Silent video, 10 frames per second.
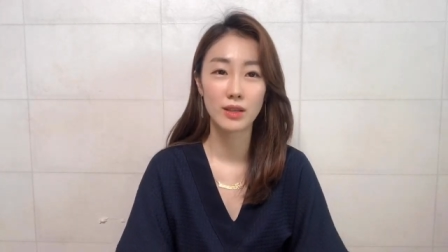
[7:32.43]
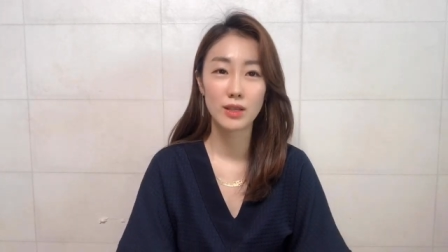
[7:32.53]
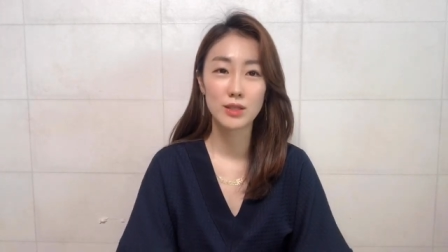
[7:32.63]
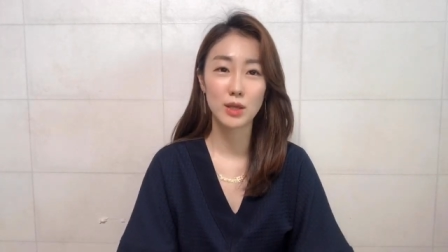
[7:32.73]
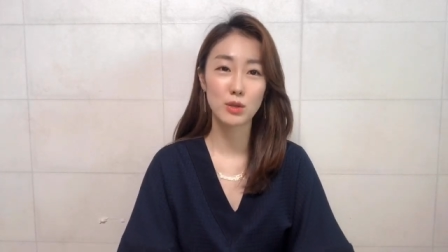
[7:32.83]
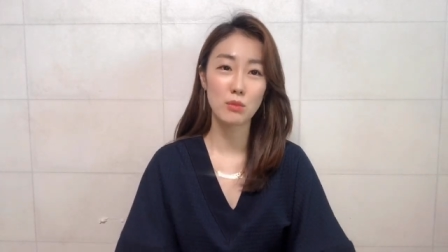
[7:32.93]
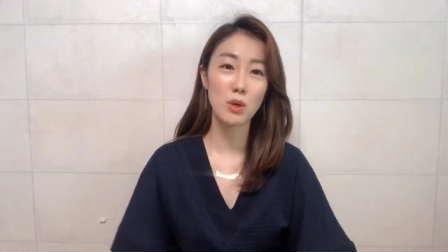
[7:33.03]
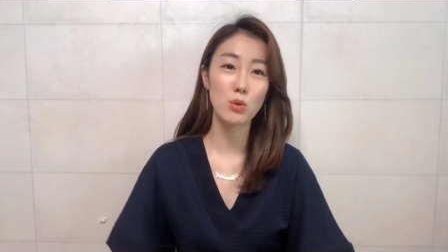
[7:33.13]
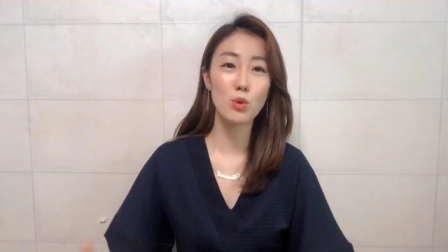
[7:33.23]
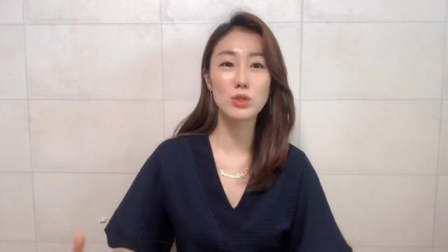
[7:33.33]
자,
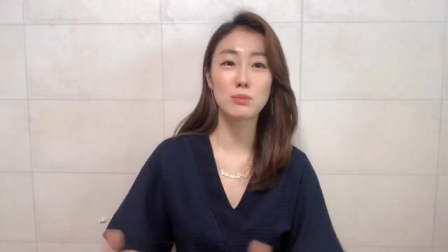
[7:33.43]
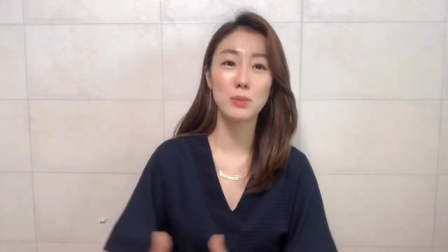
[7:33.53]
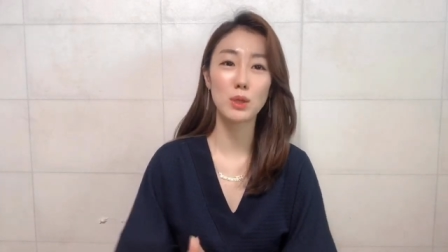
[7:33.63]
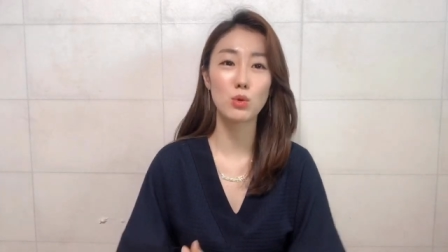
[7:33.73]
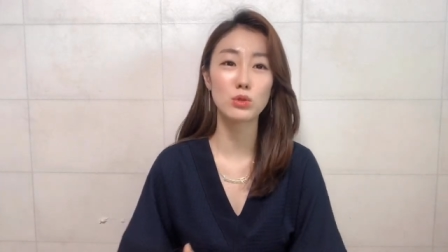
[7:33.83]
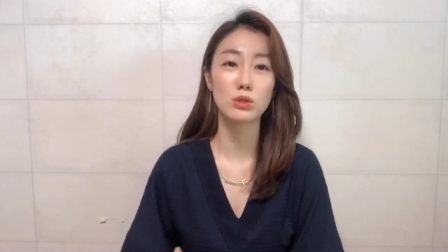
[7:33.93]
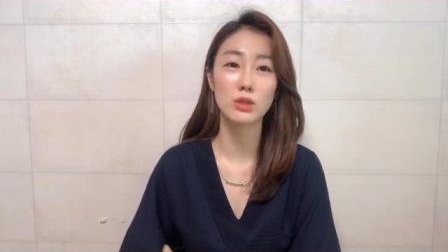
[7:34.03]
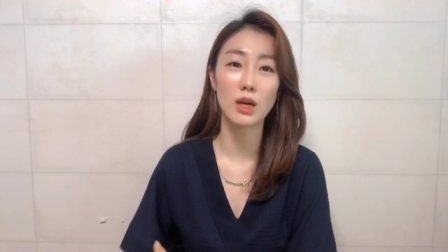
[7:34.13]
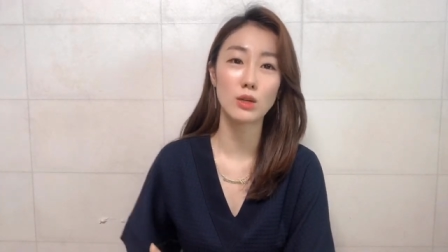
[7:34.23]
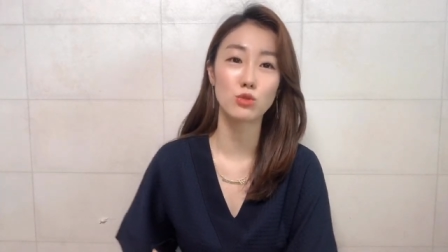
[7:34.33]
그러면 코스피,
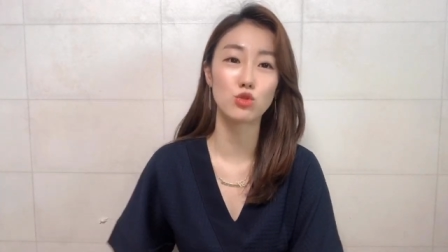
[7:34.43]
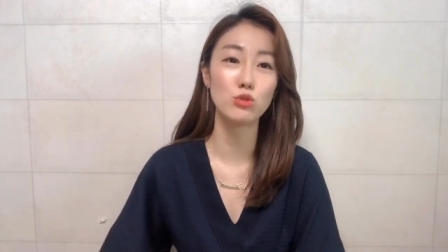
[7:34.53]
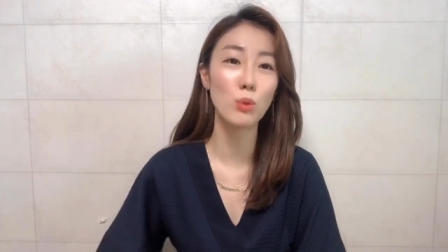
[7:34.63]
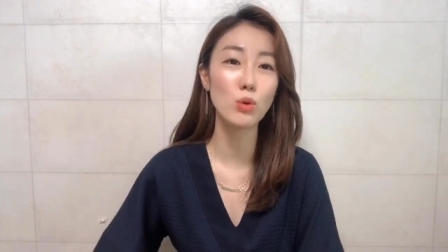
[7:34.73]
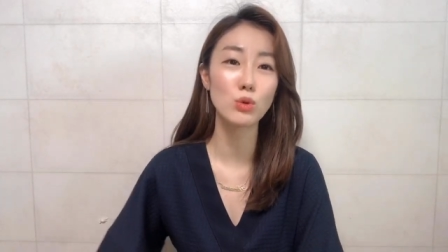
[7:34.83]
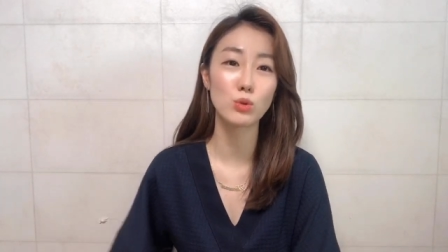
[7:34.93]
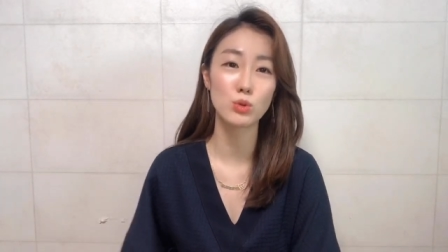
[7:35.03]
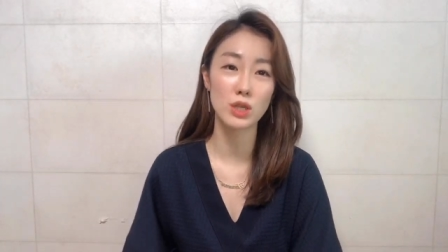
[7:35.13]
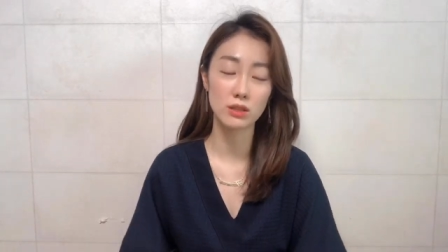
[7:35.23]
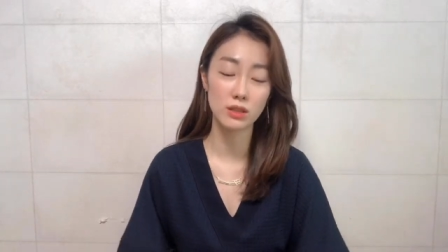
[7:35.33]
코스닥 주봉으로
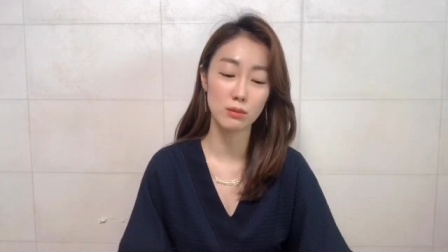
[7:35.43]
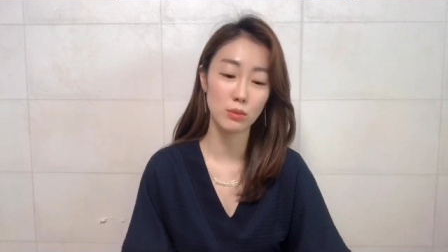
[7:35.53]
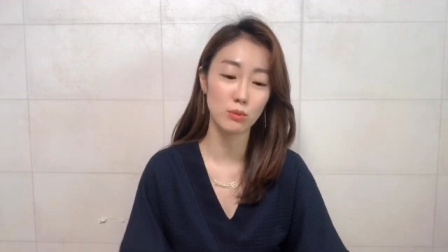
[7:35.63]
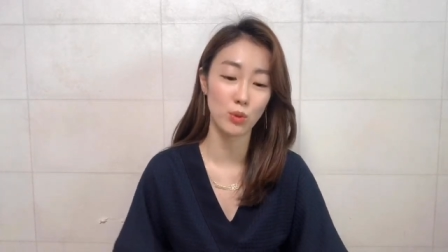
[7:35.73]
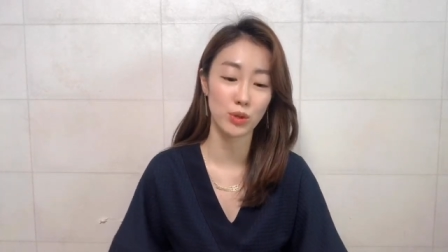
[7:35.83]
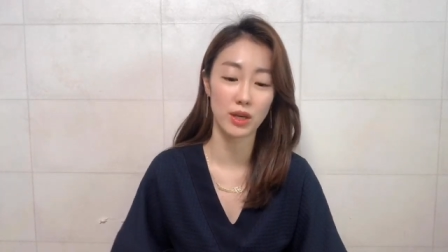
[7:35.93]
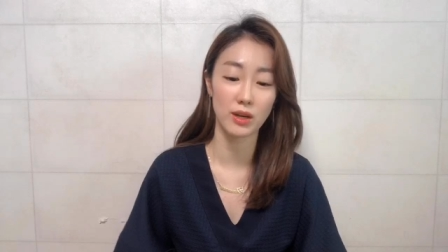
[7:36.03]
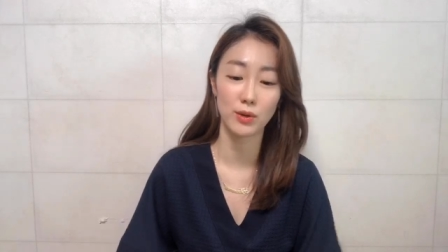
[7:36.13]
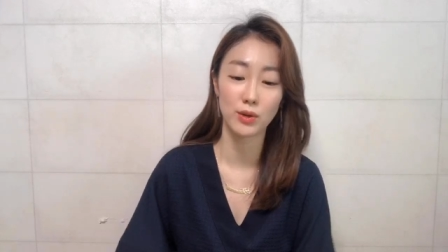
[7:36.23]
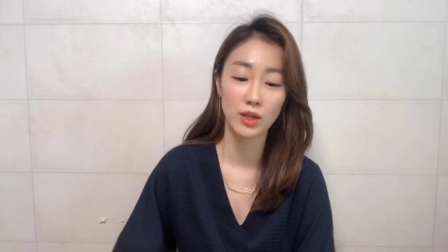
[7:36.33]
차트 한번 볼게요.